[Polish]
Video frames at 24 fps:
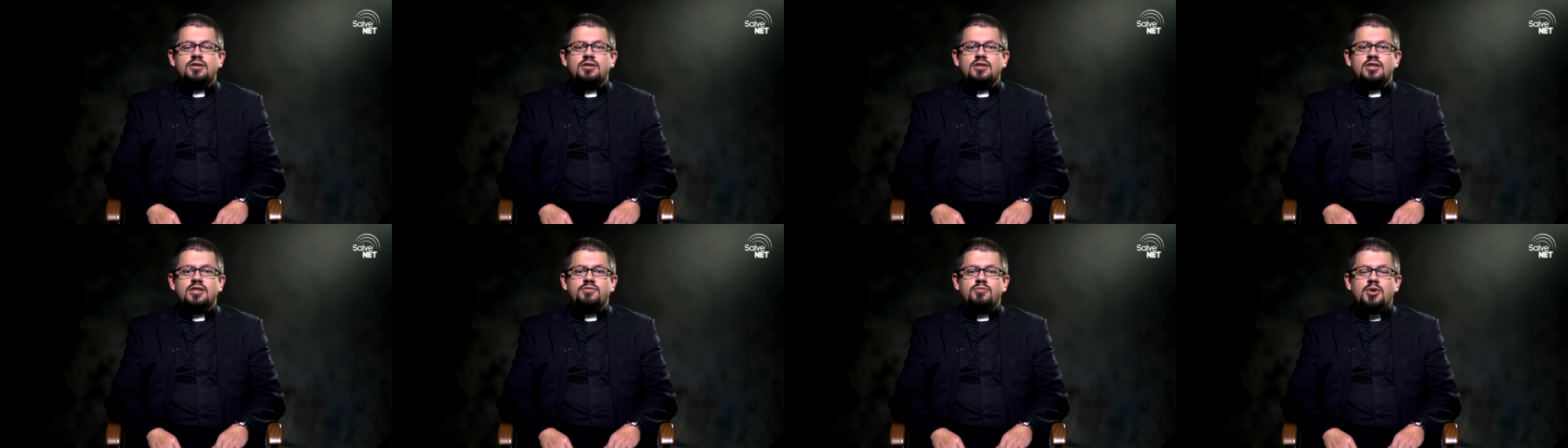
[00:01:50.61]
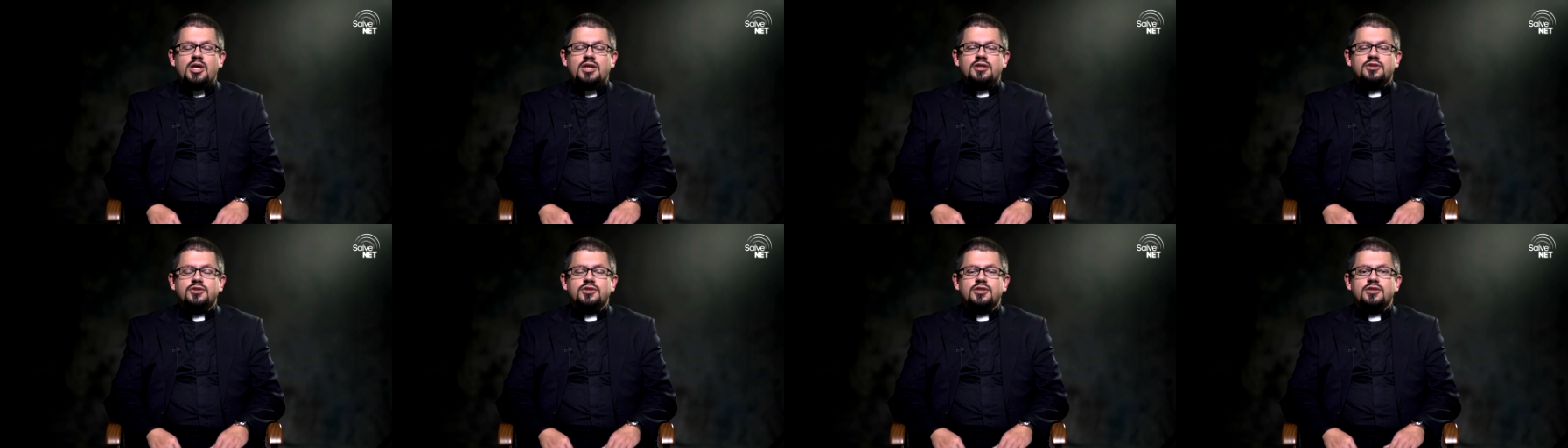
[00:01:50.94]

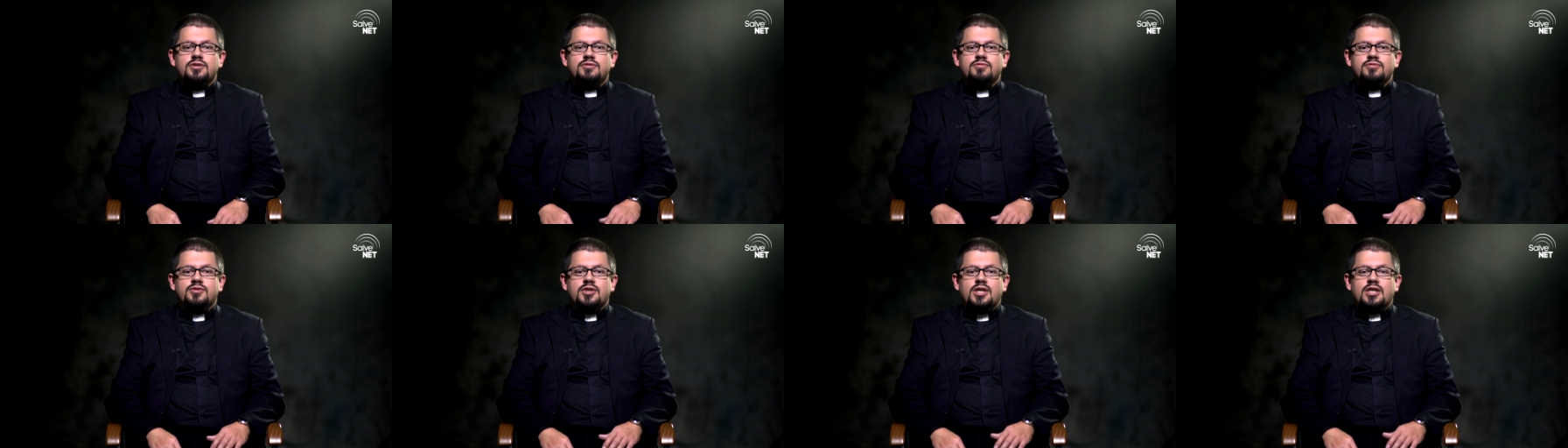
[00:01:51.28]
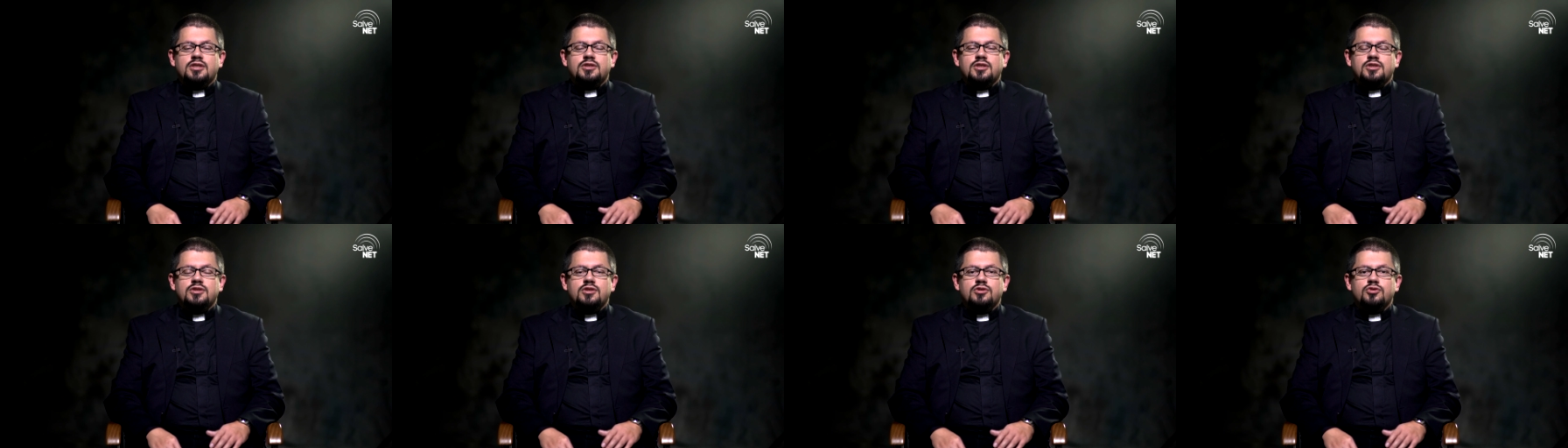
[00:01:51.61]
najbardziej,
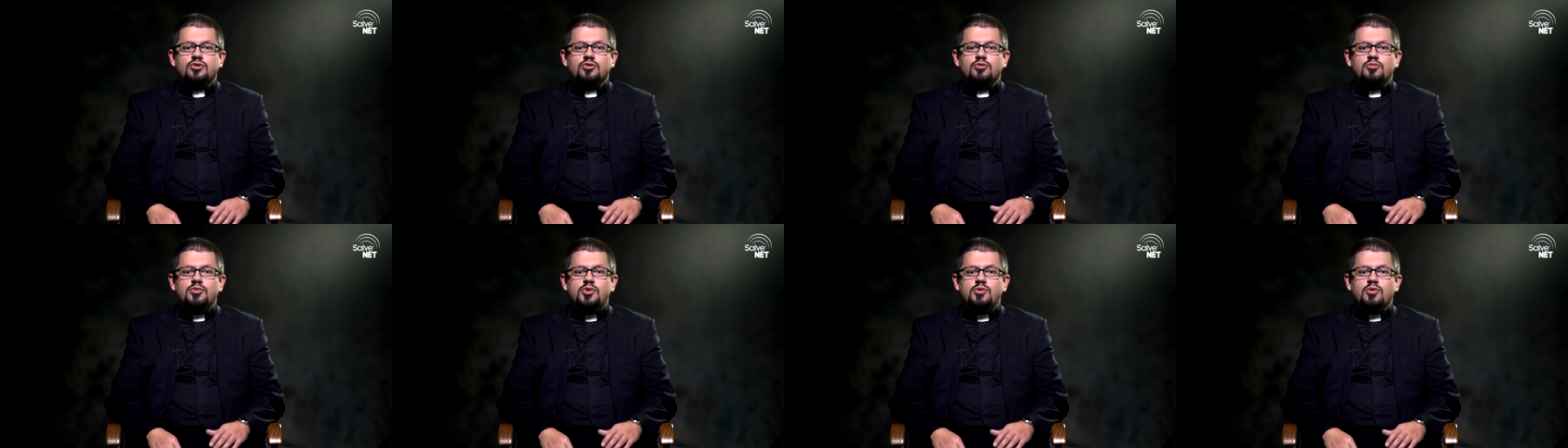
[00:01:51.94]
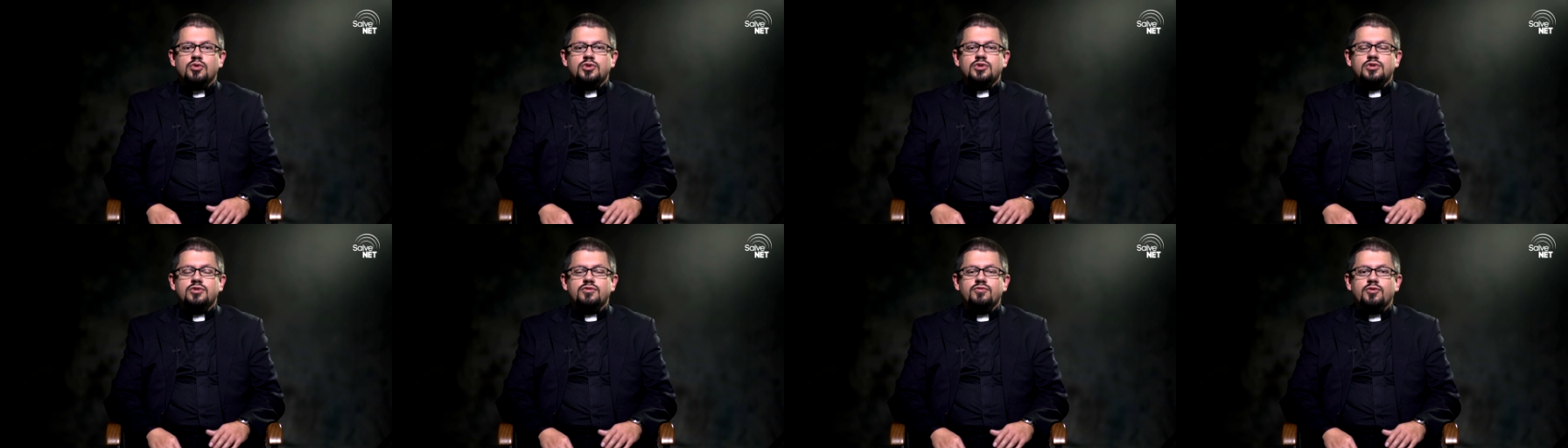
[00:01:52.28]
wyrażać naszą
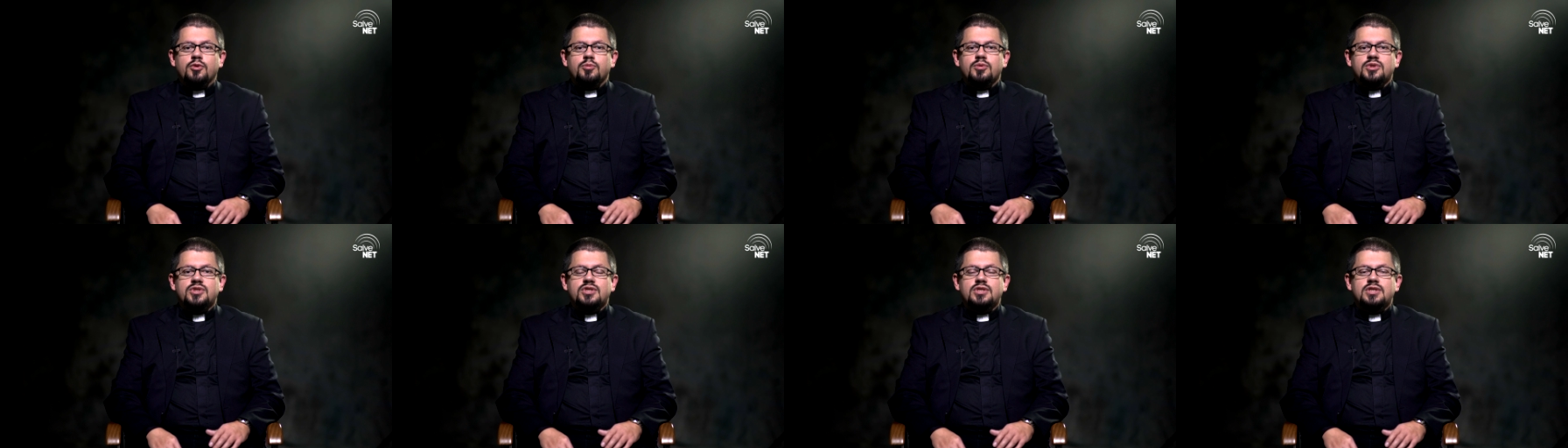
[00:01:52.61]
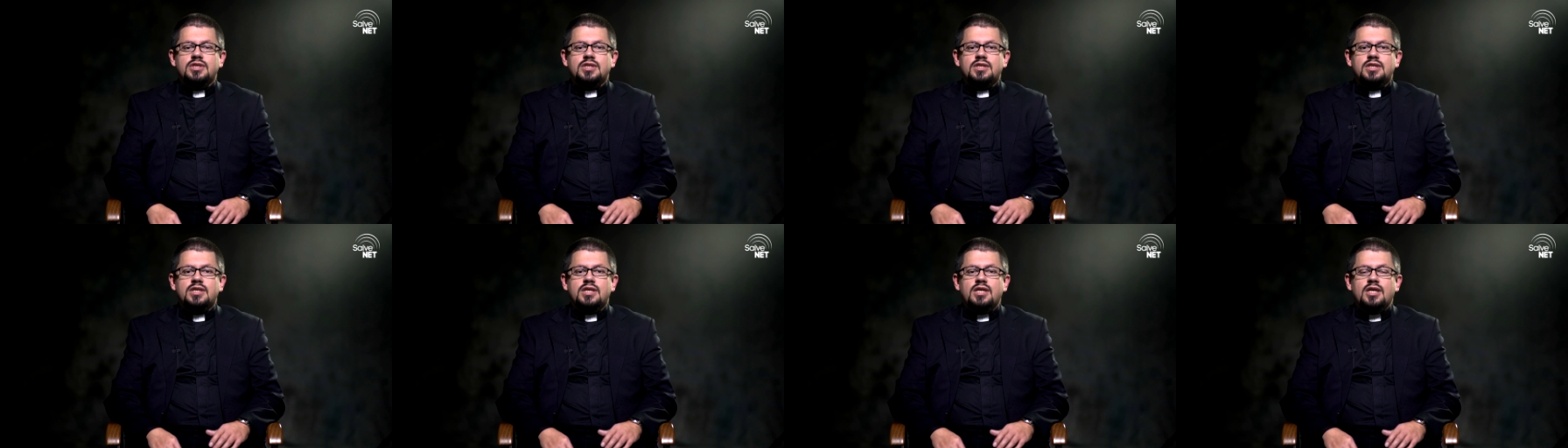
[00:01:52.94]
miłość wobec
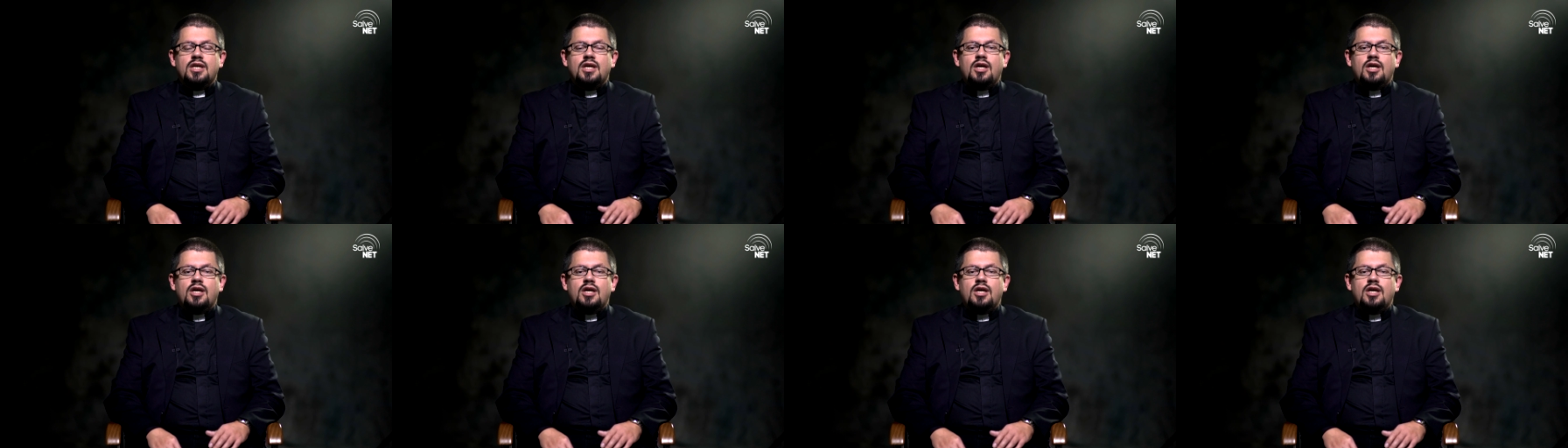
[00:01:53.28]
nich.